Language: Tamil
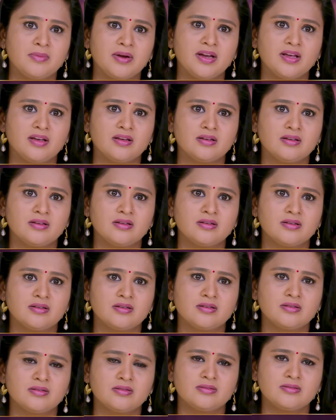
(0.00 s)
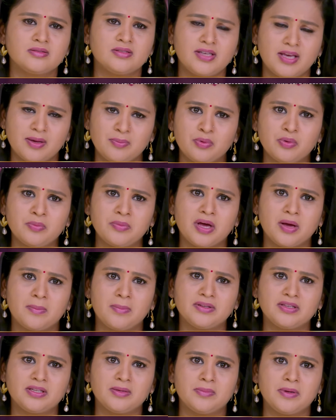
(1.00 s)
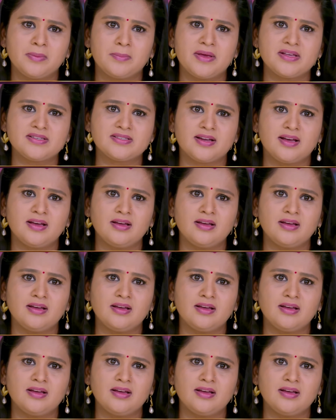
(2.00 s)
கண்மணி ஏன் பூமிக்காவை ஜாடியா